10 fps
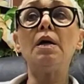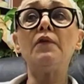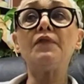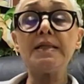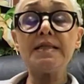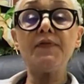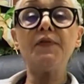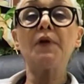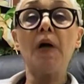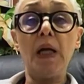в конце
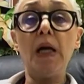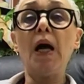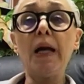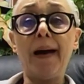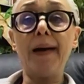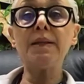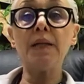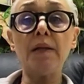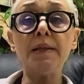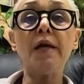февраля, как
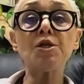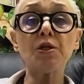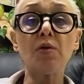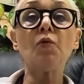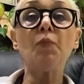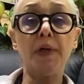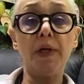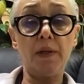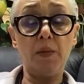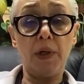наша группа
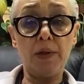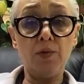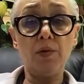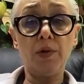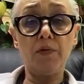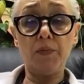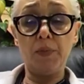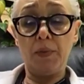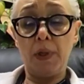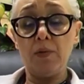реаниматологов и
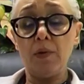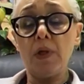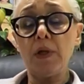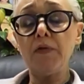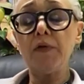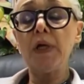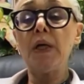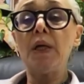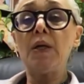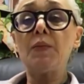пульмонологов –
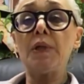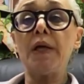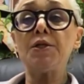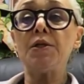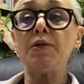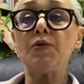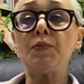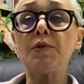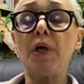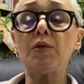мы начали эту
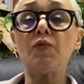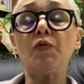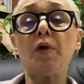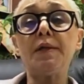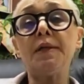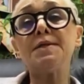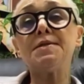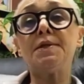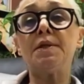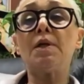подготовку
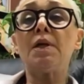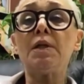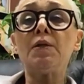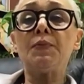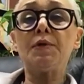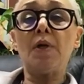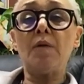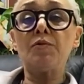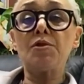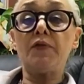относительно рано,
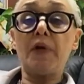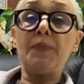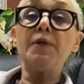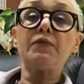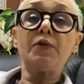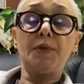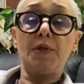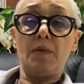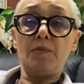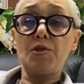потому что, во-первых,
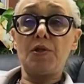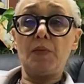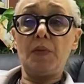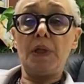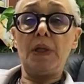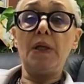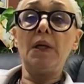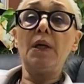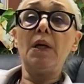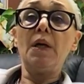потому что мы
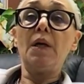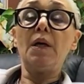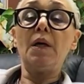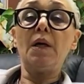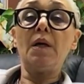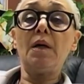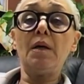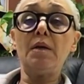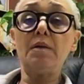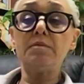
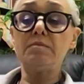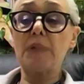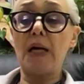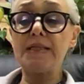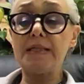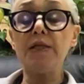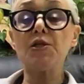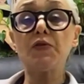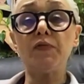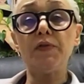а,
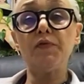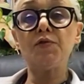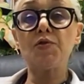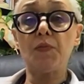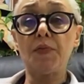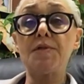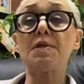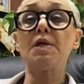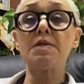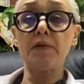отслеживали все, что
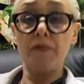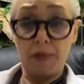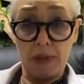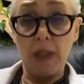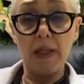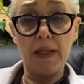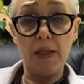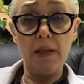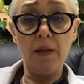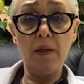происходило в Италии.